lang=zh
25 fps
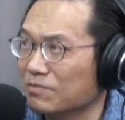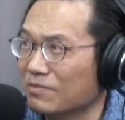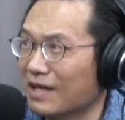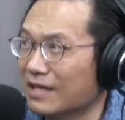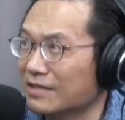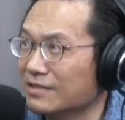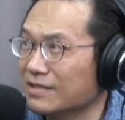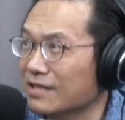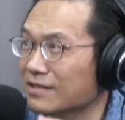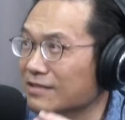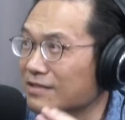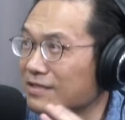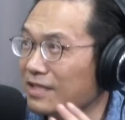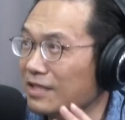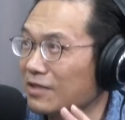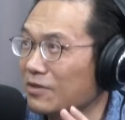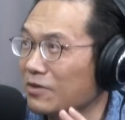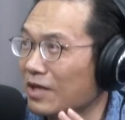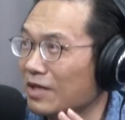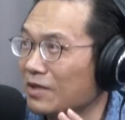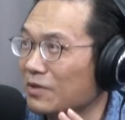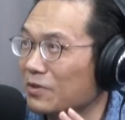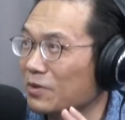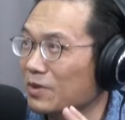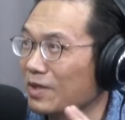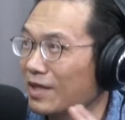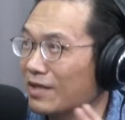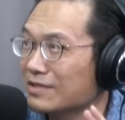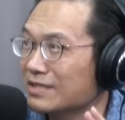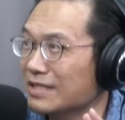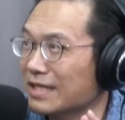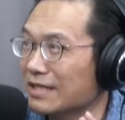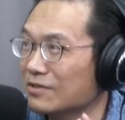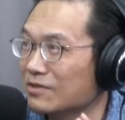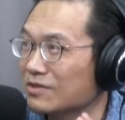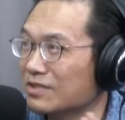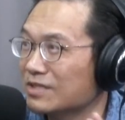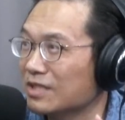上切换，回到
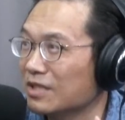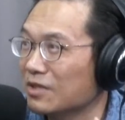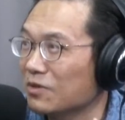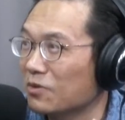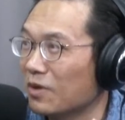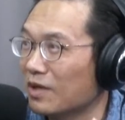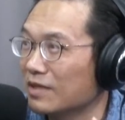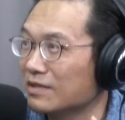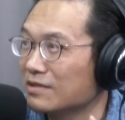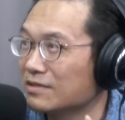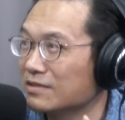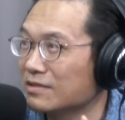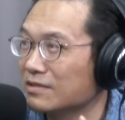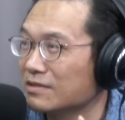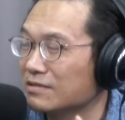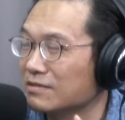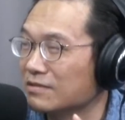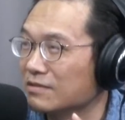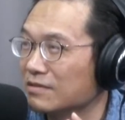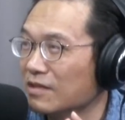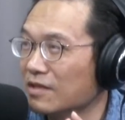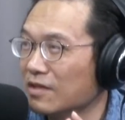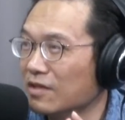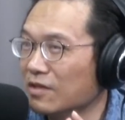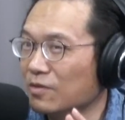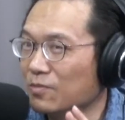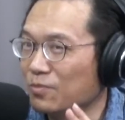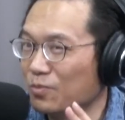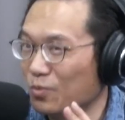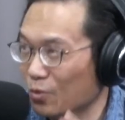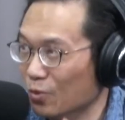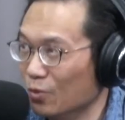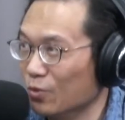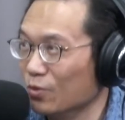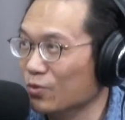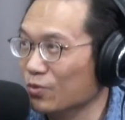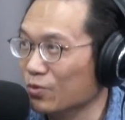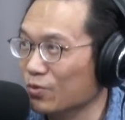家就切换成
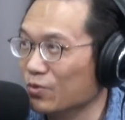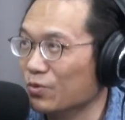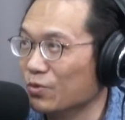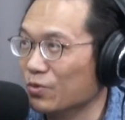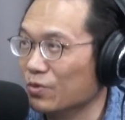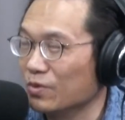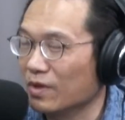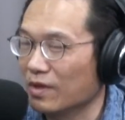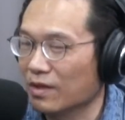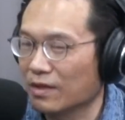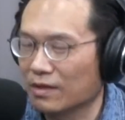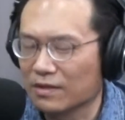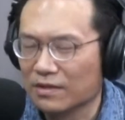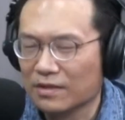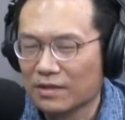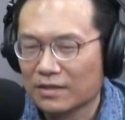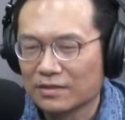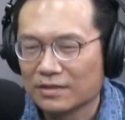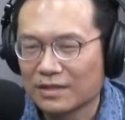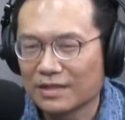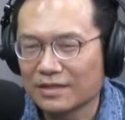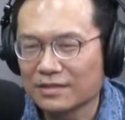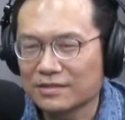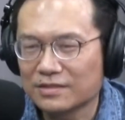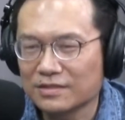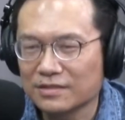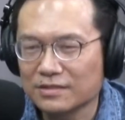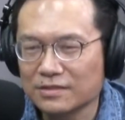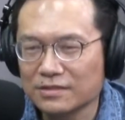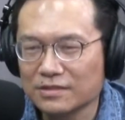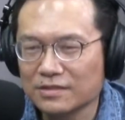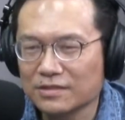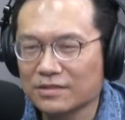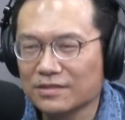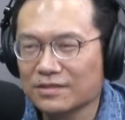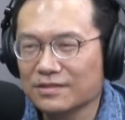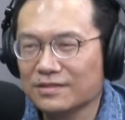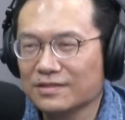母语哈。那其
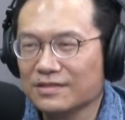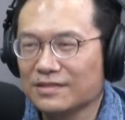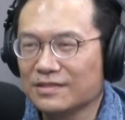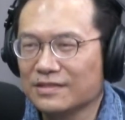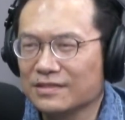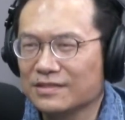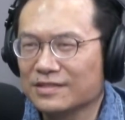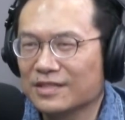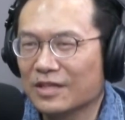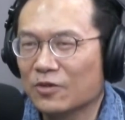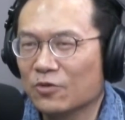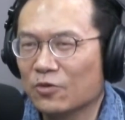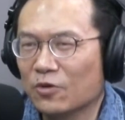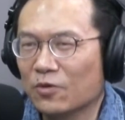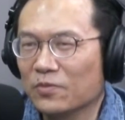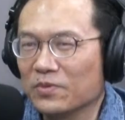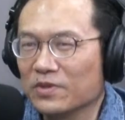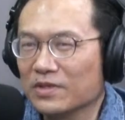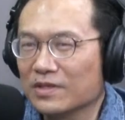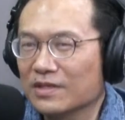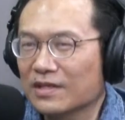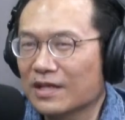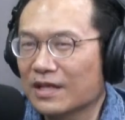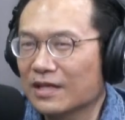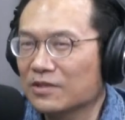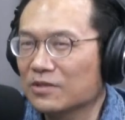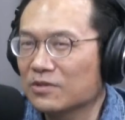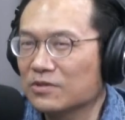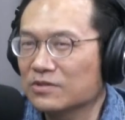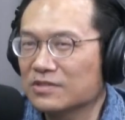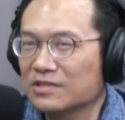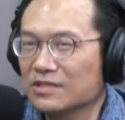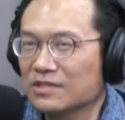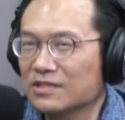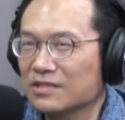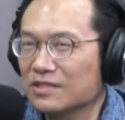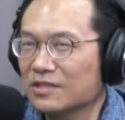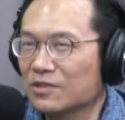实以前我们应该都
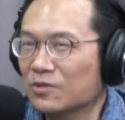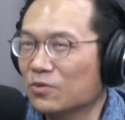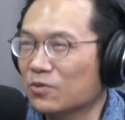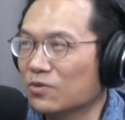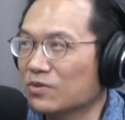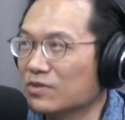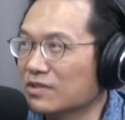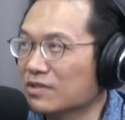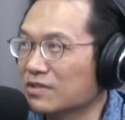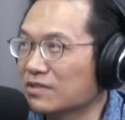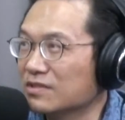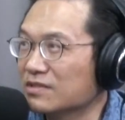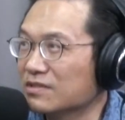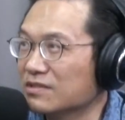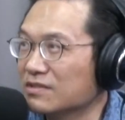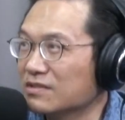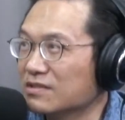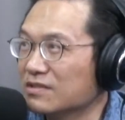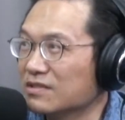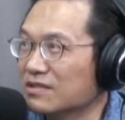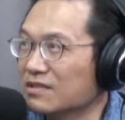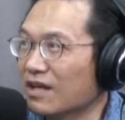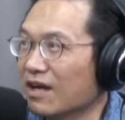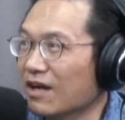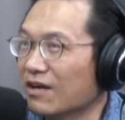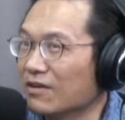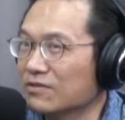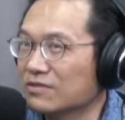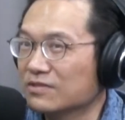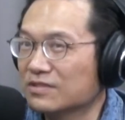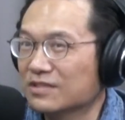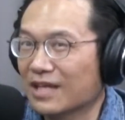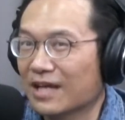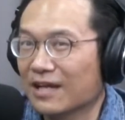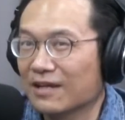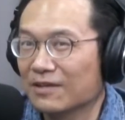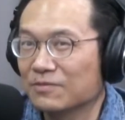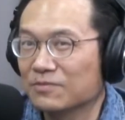经历过那个时期，好像
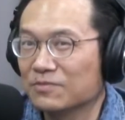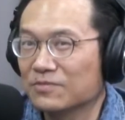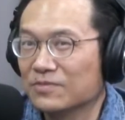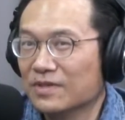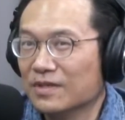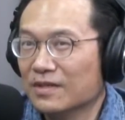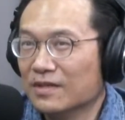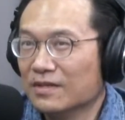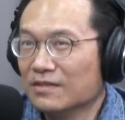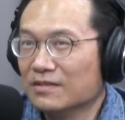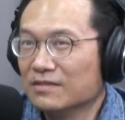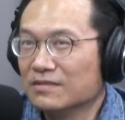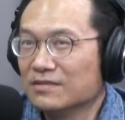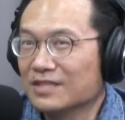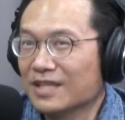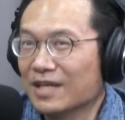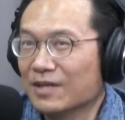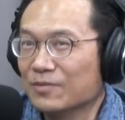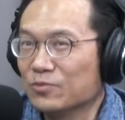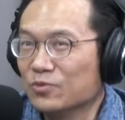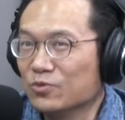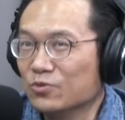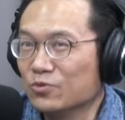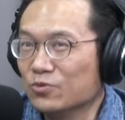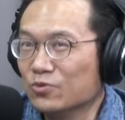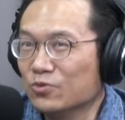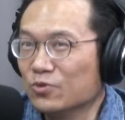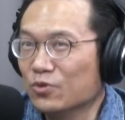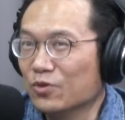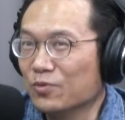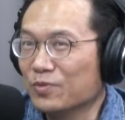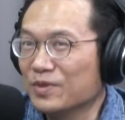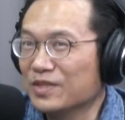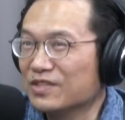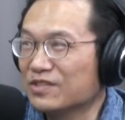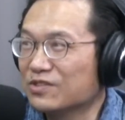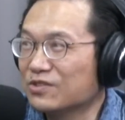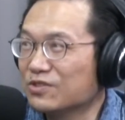讲讲母语会
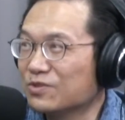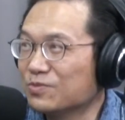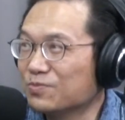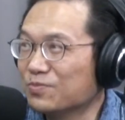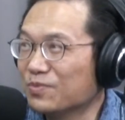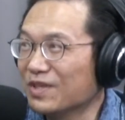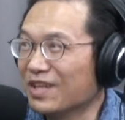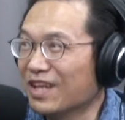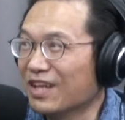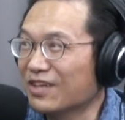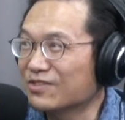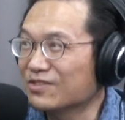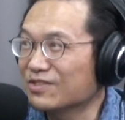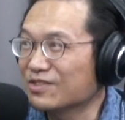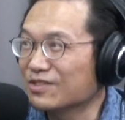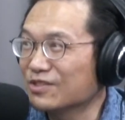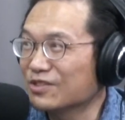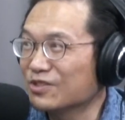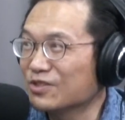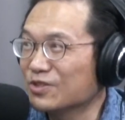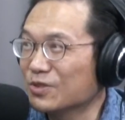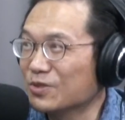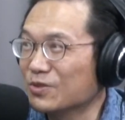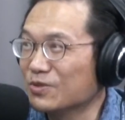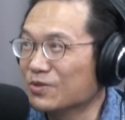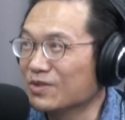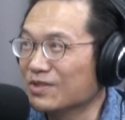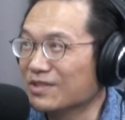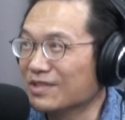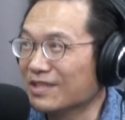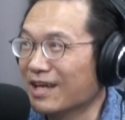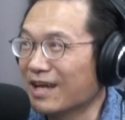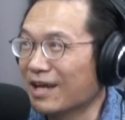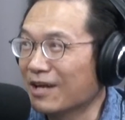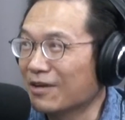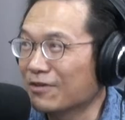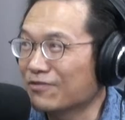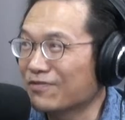被被老师修理
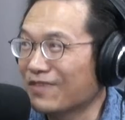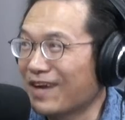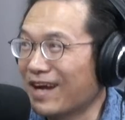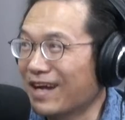啊，罚